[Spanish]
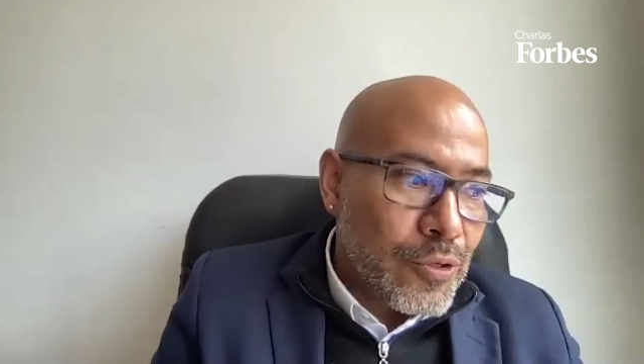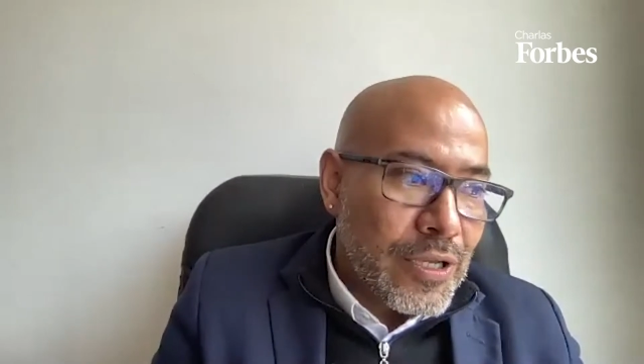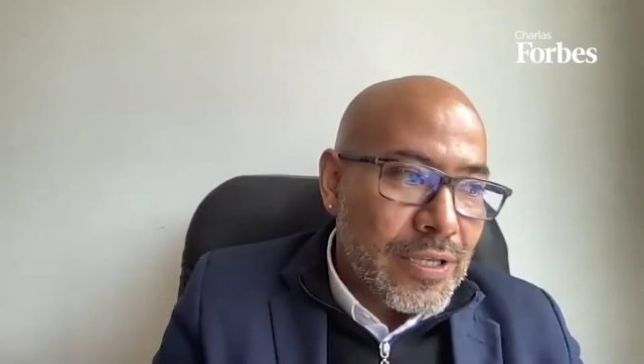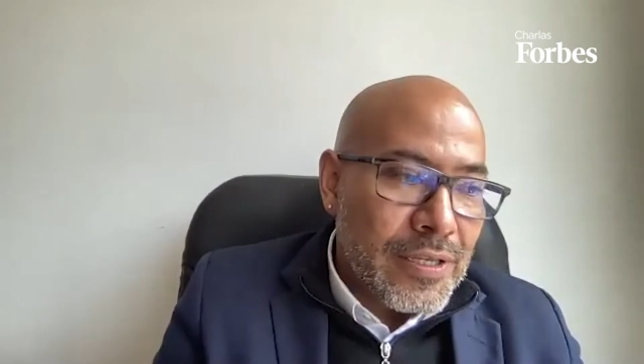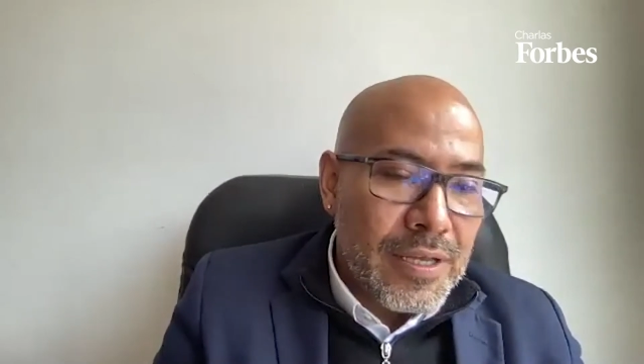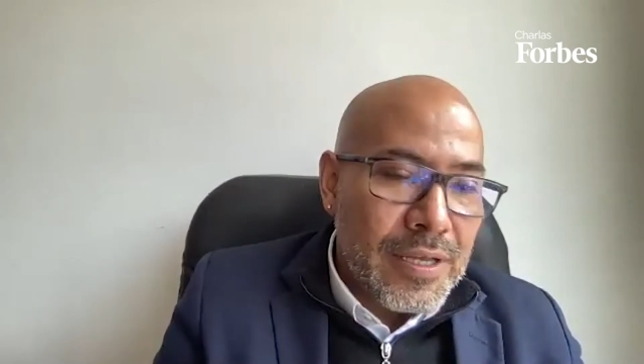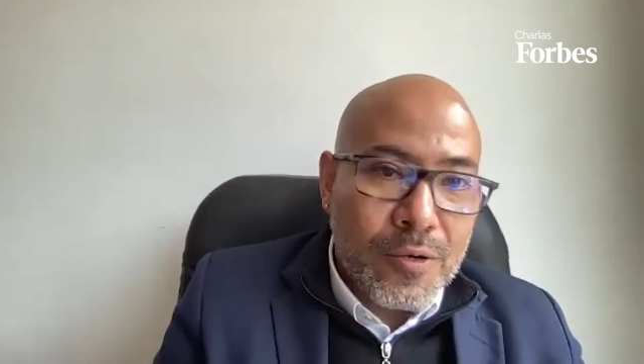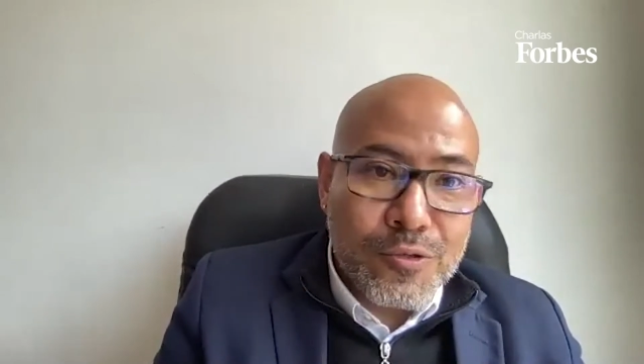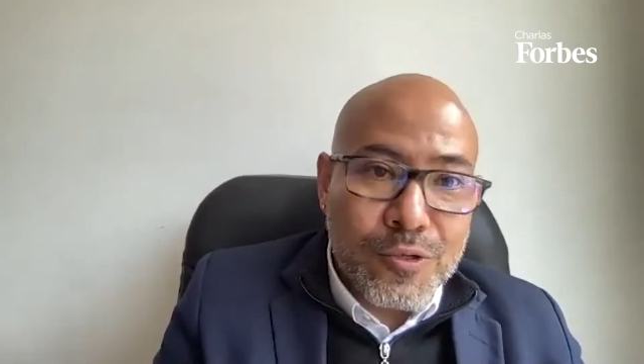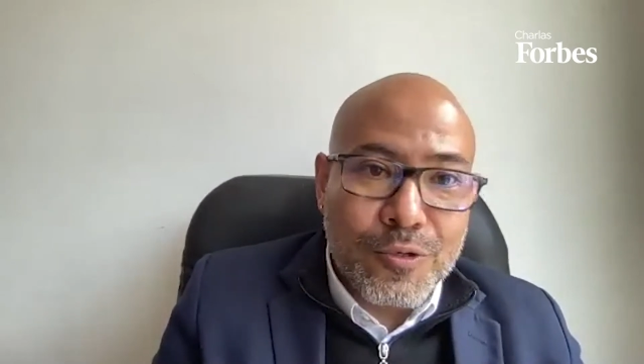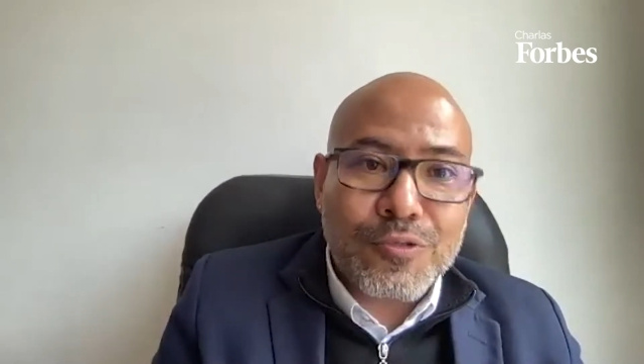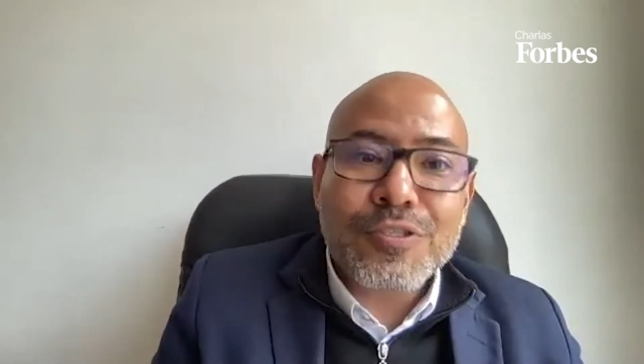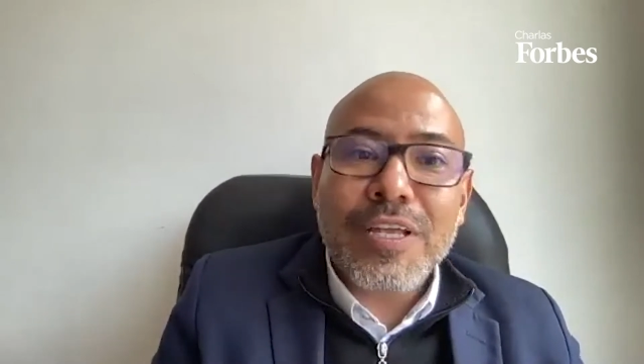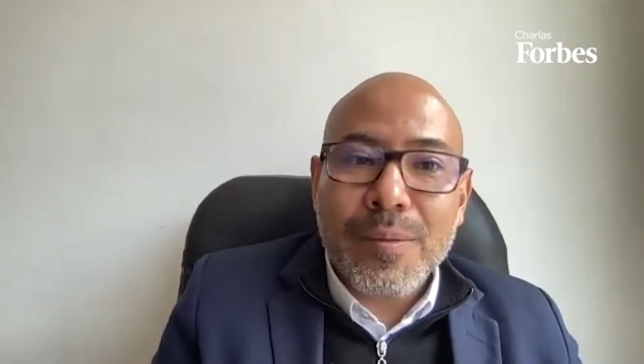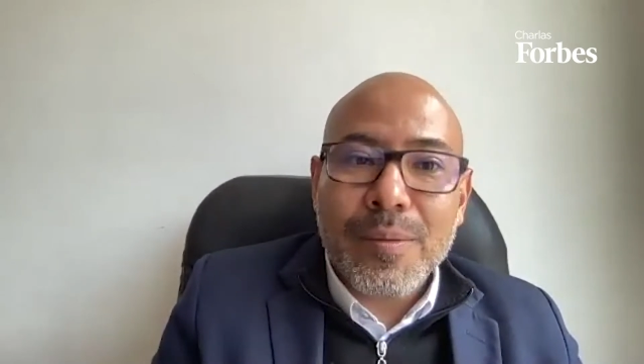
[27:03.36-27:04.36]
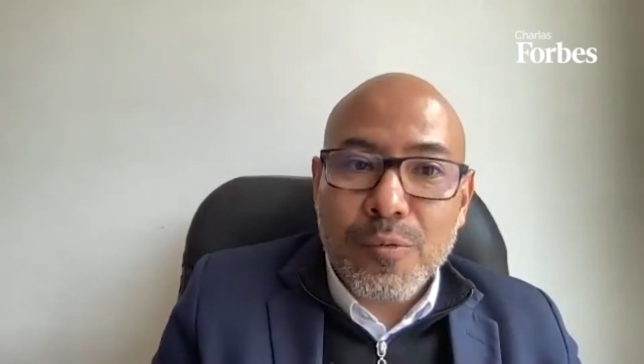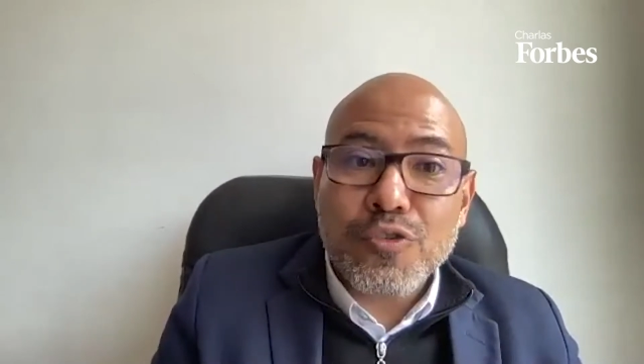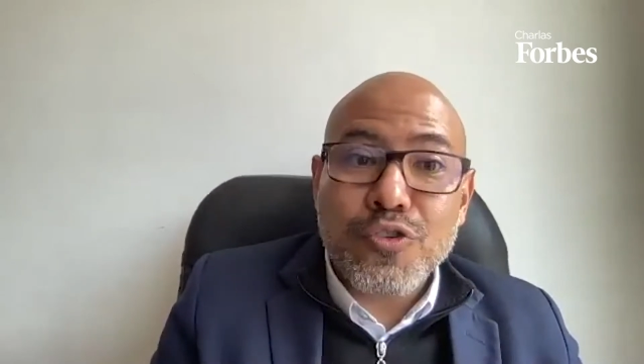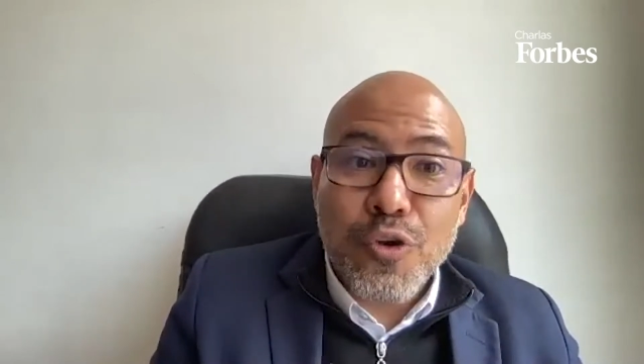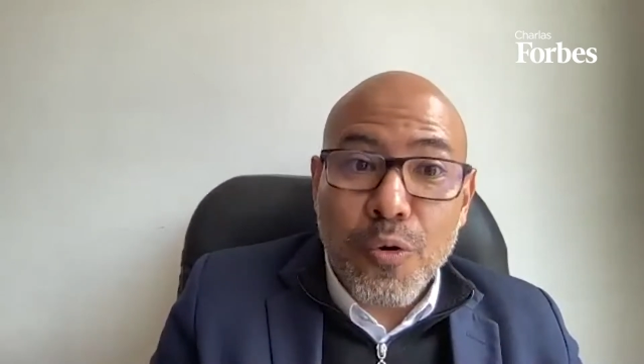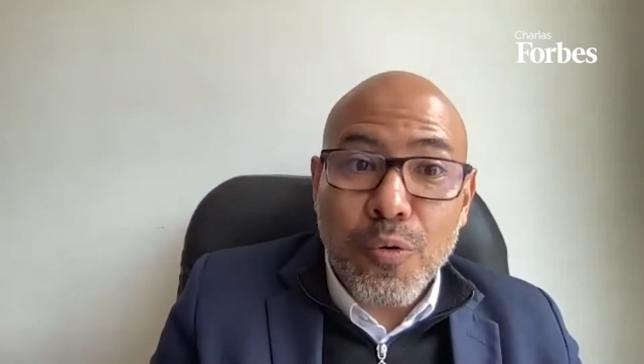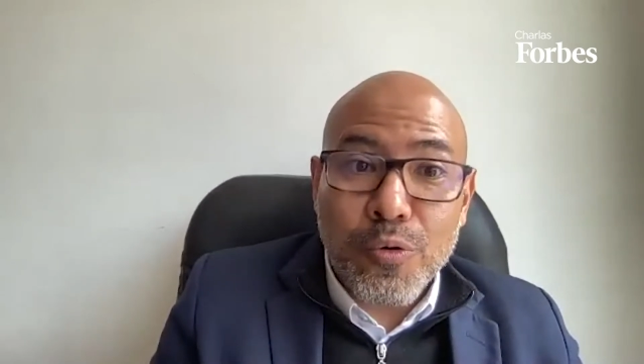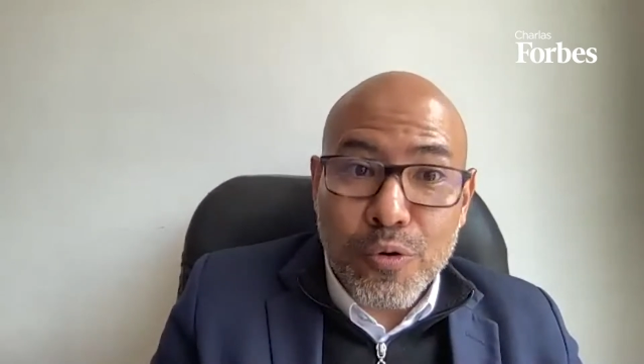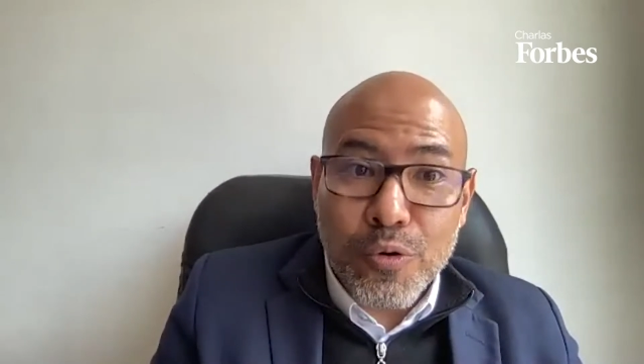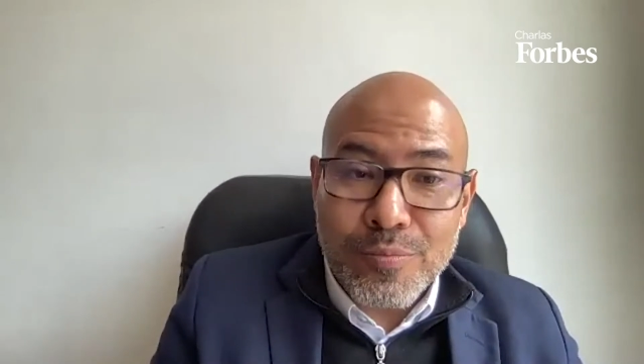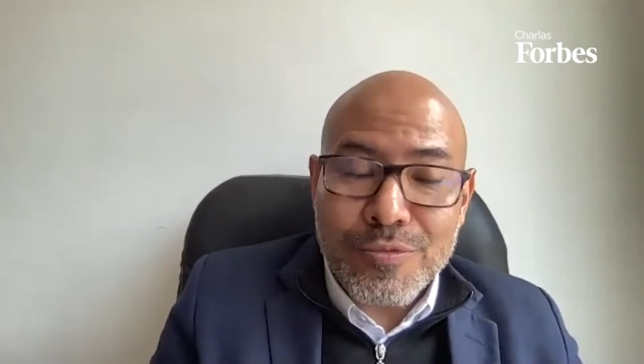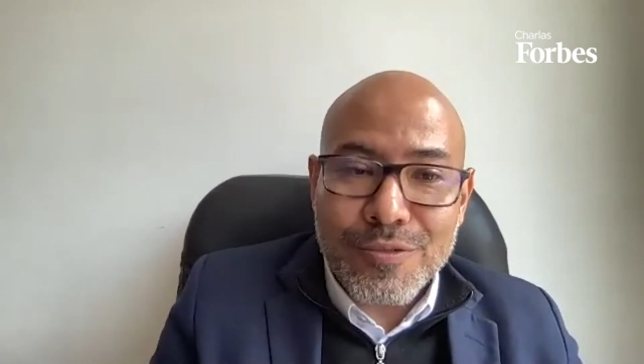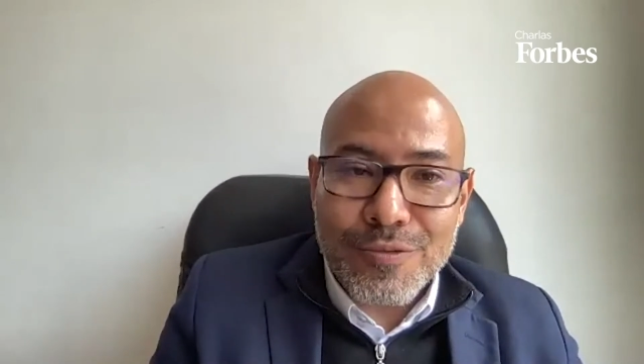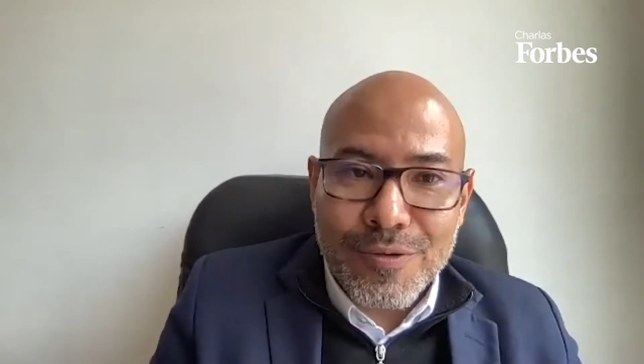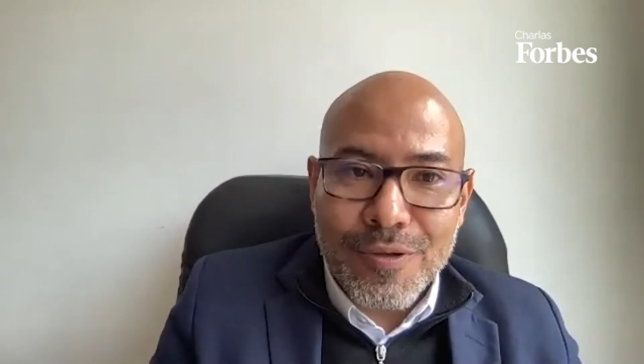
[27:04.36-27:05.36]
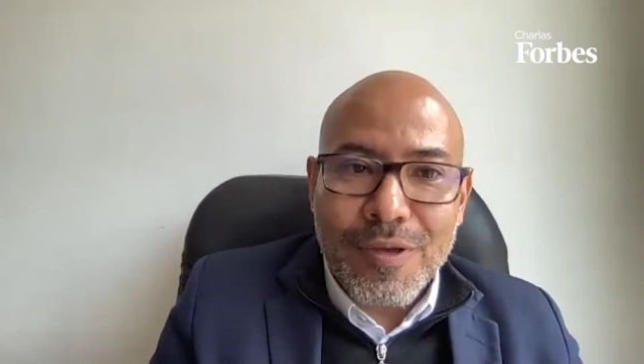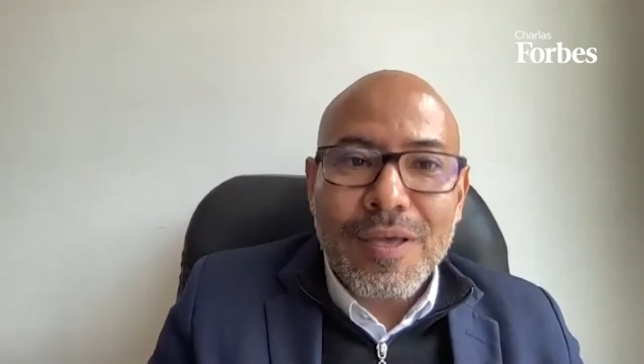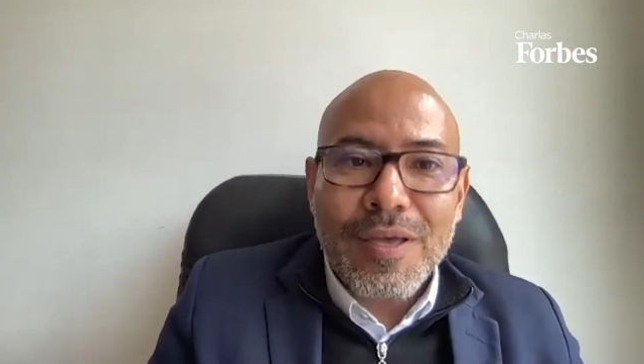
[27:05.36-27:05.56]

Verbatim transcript: hoy en día nosotros? Tenemos showrooms